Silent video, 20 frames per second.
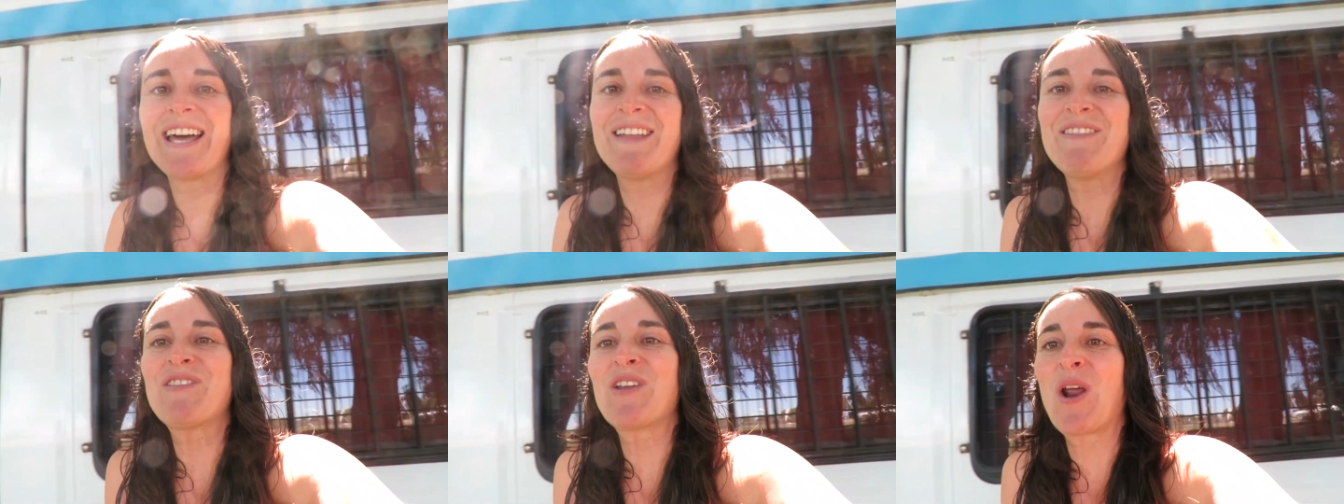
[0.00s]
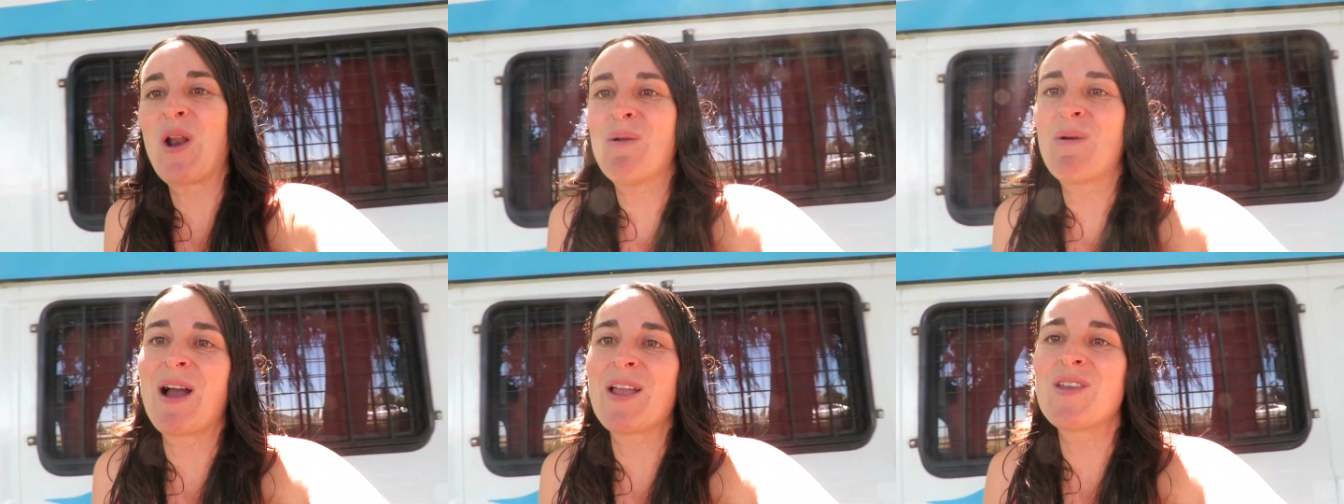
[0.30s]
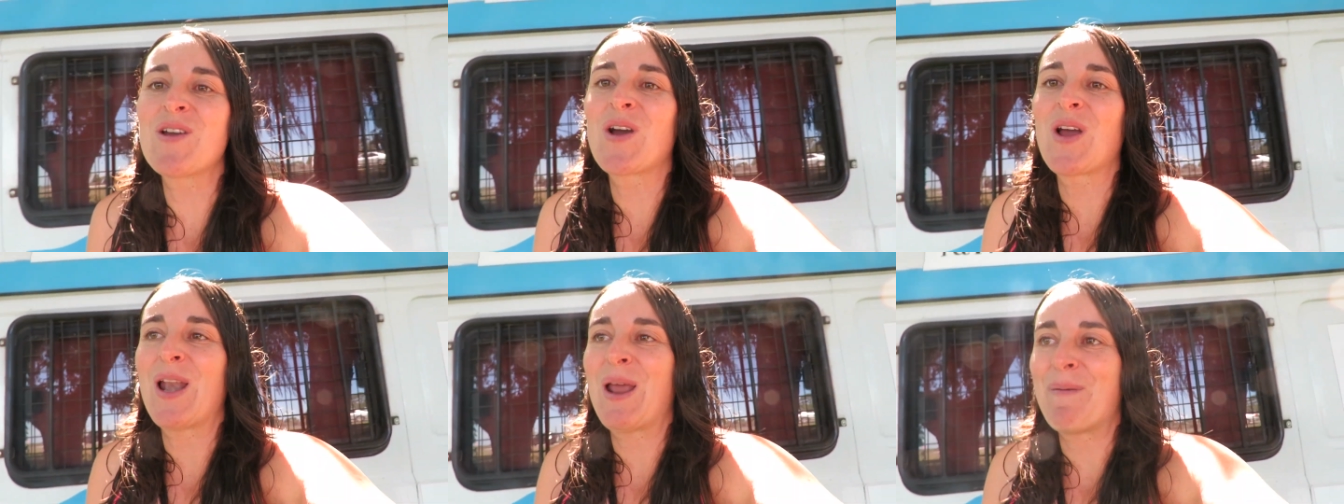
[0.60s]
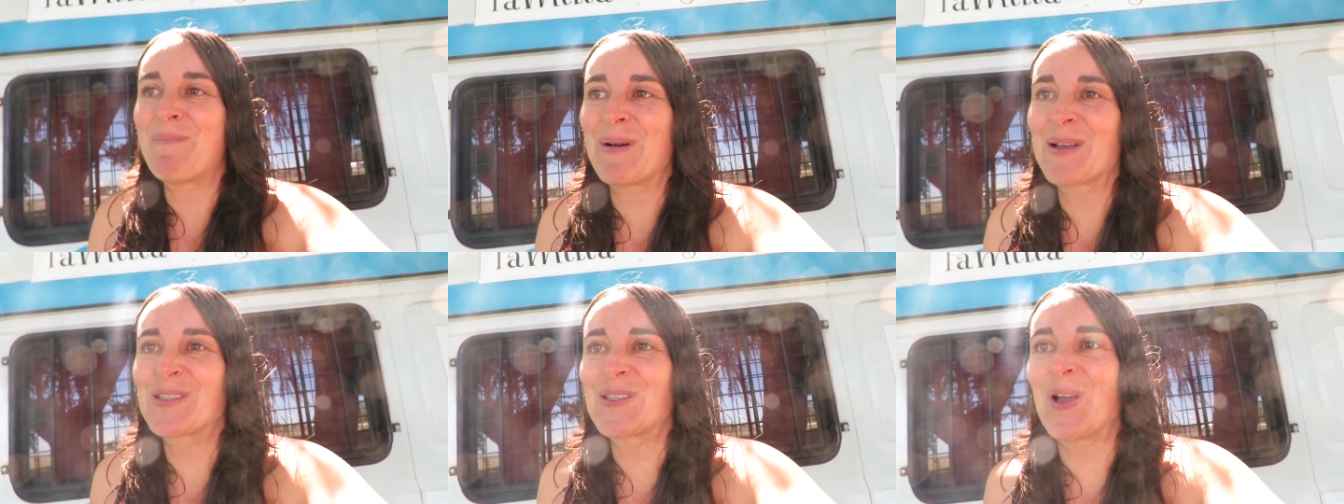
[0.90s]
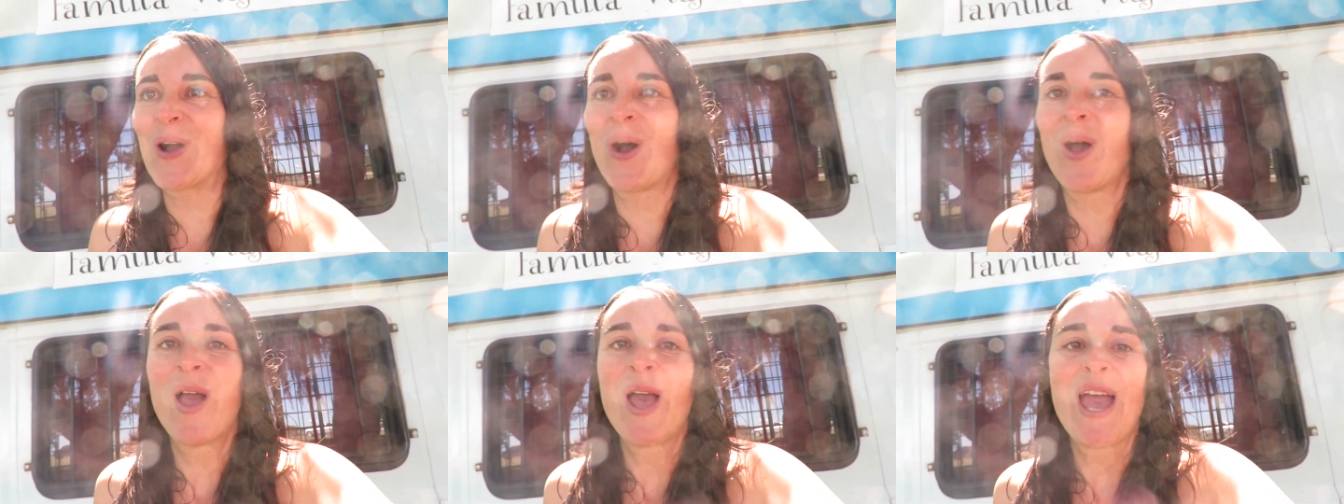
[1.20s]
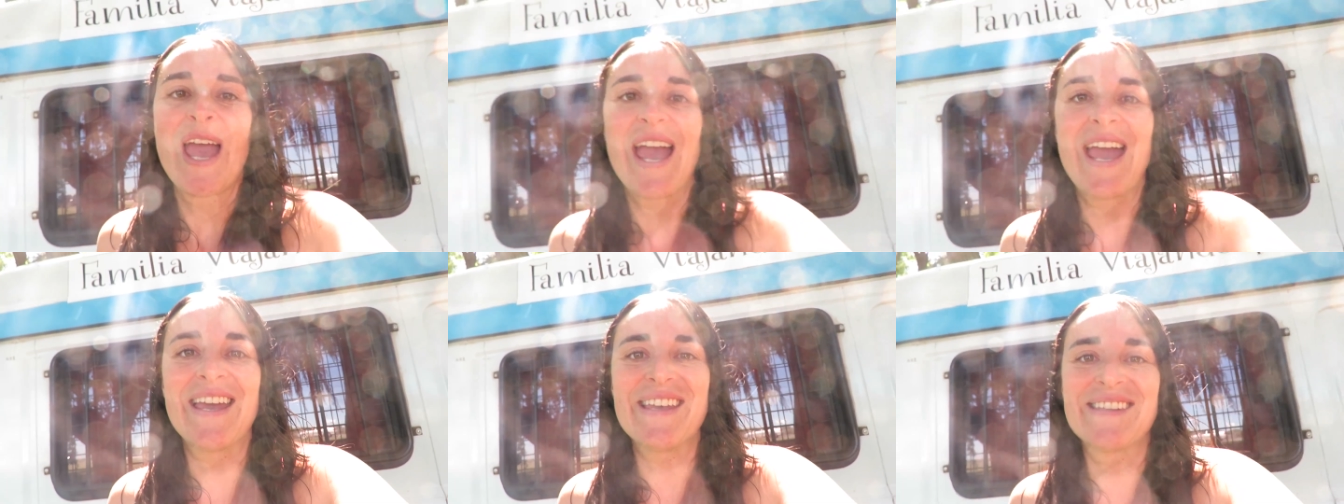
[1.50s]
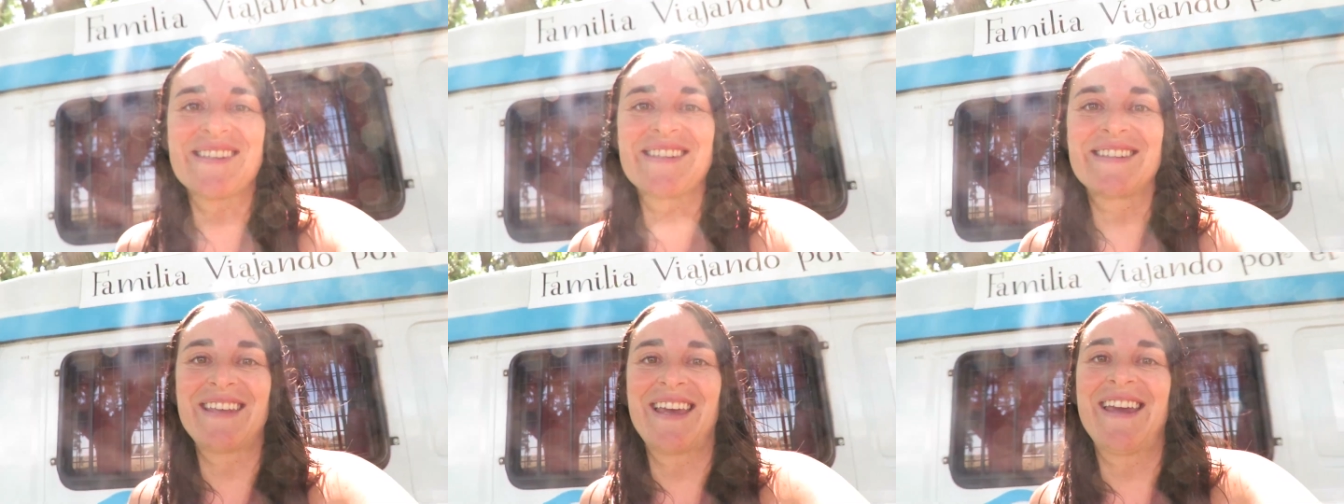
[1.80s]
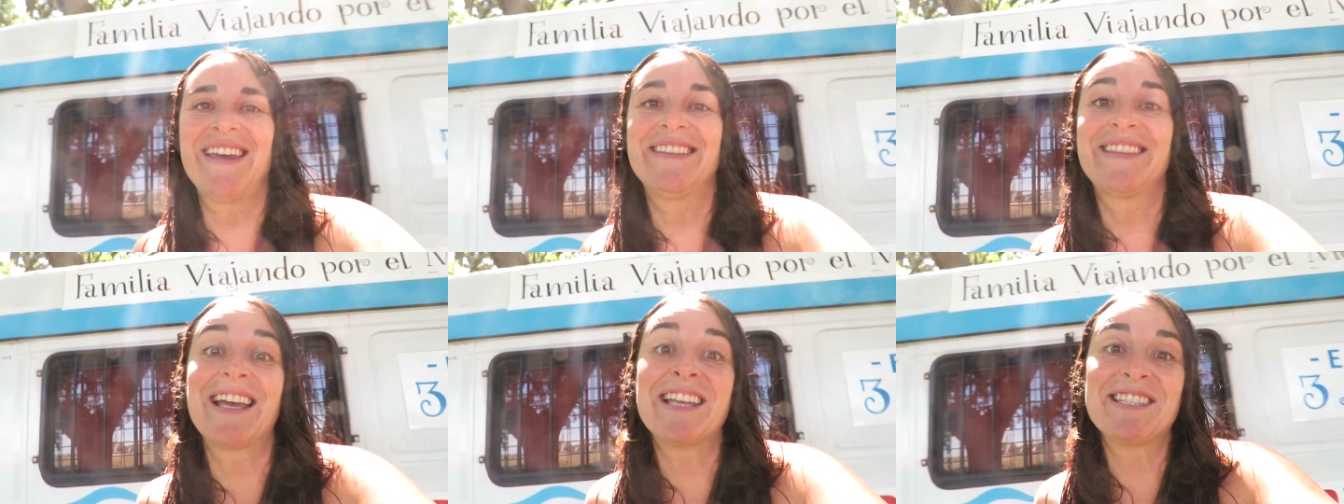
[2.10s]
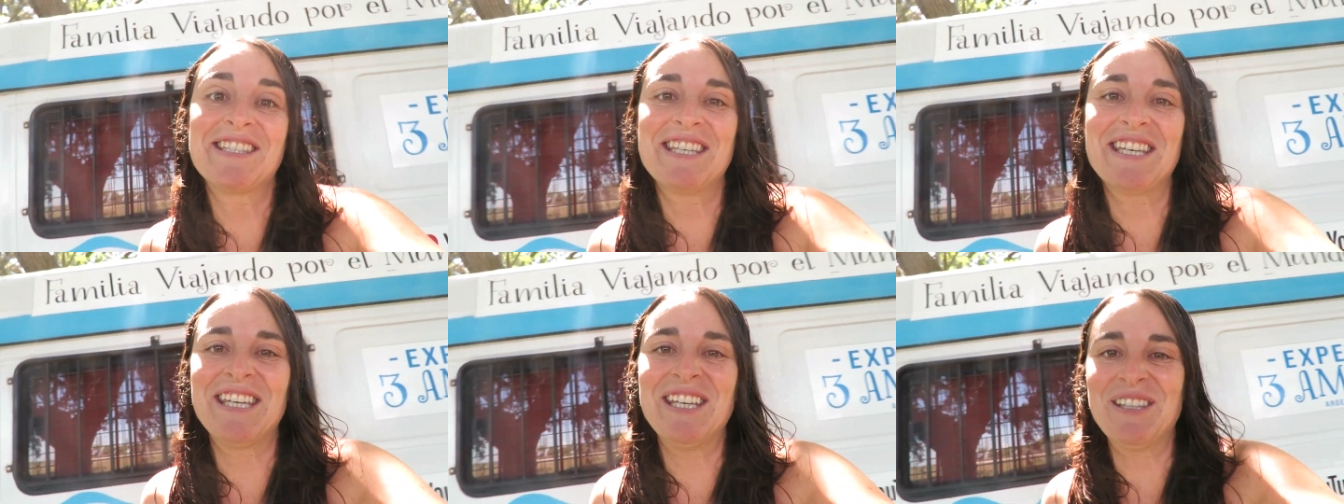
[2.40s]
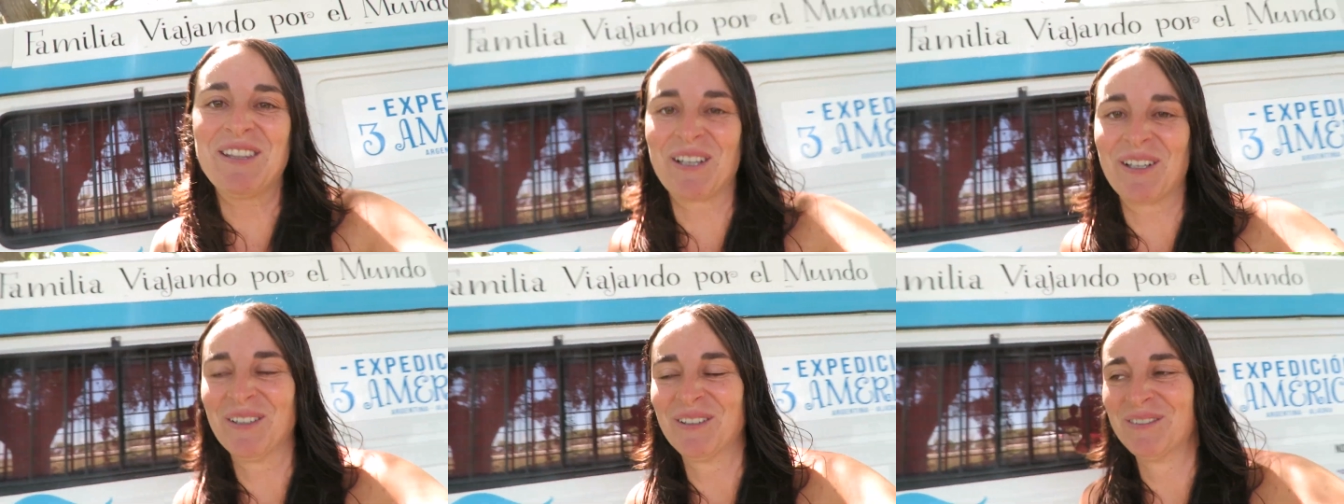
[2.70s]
adentro del baño que el espacio es eh, tan chiquito.